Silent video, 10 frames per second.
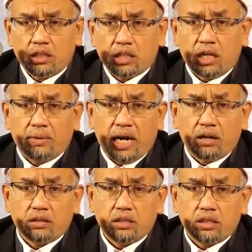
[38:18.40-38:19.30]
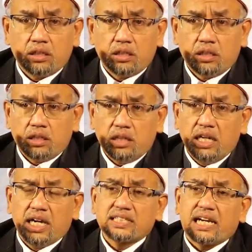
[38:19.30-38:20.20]
ใช่หรือเปล่า
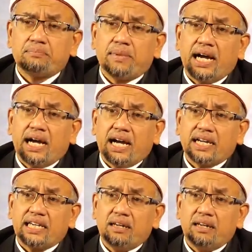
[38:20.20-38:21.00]
เรื่องทำมาหา